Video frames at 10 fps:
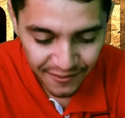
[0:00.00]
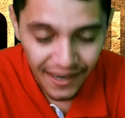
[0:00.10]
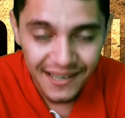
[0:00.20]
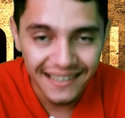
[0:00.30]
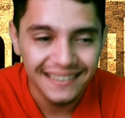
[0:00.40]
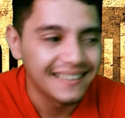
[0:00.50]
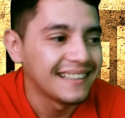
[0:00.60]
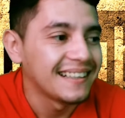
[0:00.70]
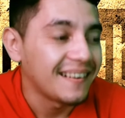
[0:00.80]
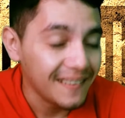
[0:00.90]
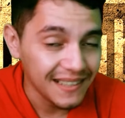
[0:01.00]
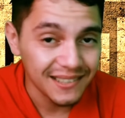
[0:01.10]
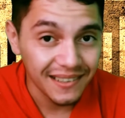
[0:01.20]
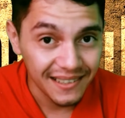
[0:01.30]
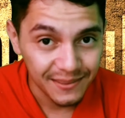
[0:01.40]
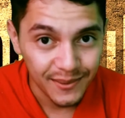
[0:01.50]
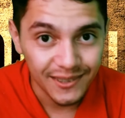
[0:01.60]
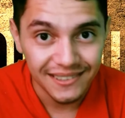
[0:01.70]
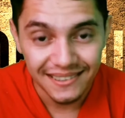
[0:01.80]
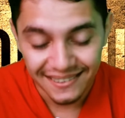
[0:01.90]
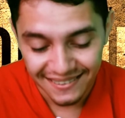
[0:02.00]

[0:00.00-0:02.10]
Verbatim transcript: Mas... Olha essa resposta.